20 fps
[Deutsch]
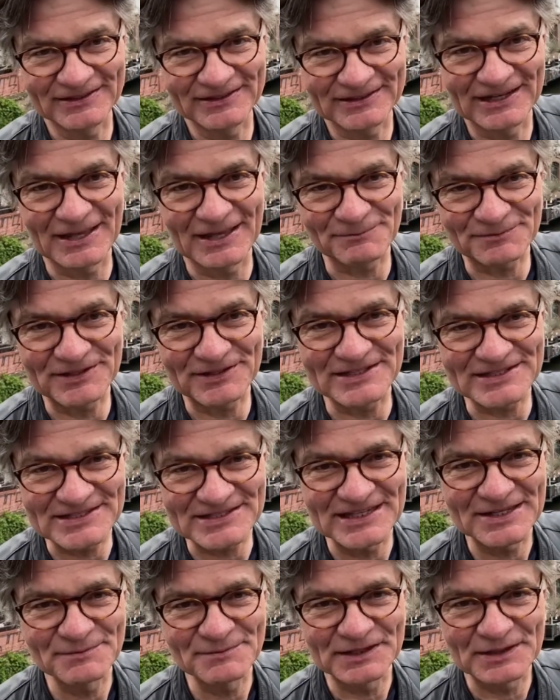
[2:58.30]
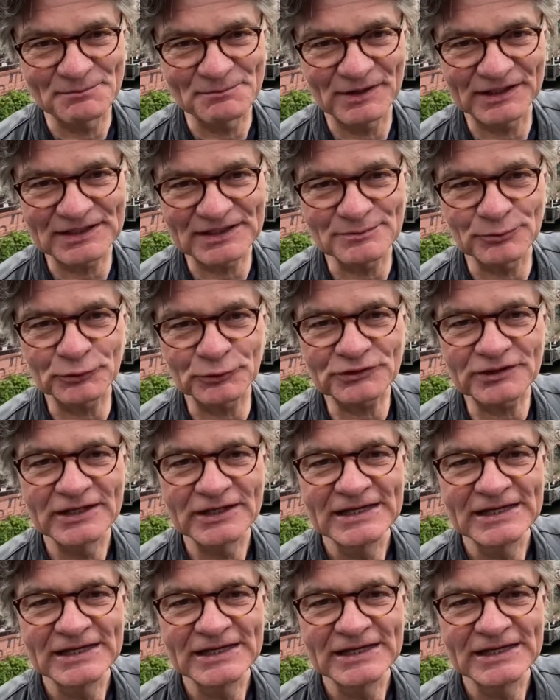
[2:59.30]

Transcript: Klappte es nicht mit dem Paddelboot.